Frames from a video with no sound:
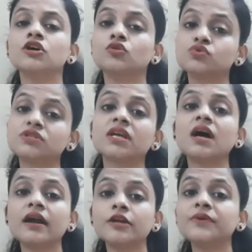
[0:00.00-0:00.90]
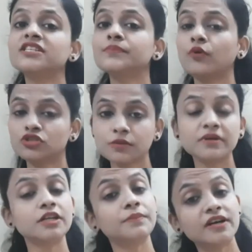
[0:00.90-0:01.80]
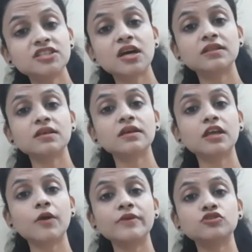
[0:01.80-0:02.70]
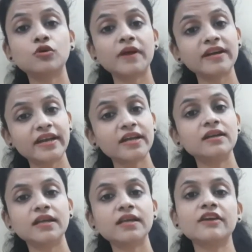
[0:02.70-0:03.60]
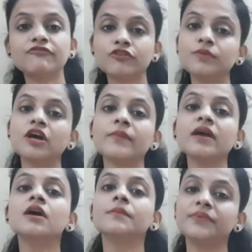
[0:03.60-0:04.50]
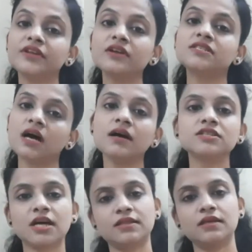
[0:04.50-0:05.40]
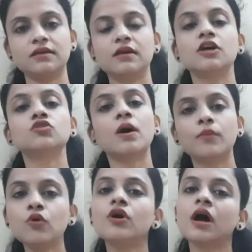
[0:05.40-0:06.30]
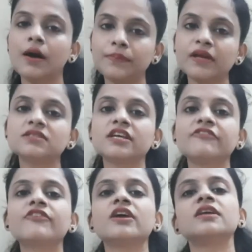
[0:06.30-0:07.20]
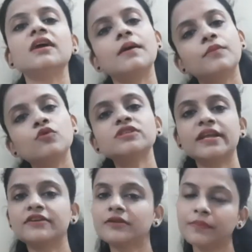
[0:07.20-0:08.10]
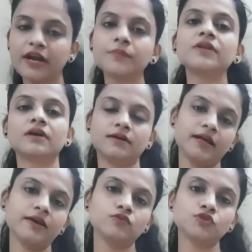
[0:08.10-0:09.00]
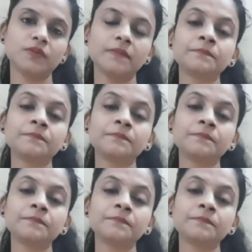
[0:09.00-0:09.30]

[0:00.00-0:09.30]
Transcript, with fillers: तो उसके कारण भी ऐसी पॉसिबिलिटी बढ़ जाती है कि हमें जो हमारा डेट नहीं है फिर भी हमें पीरियड्स आ जाते हैं तो आपको आपके सेफ के लिए आपको सैनिटरी पैड भी रखना है उसमें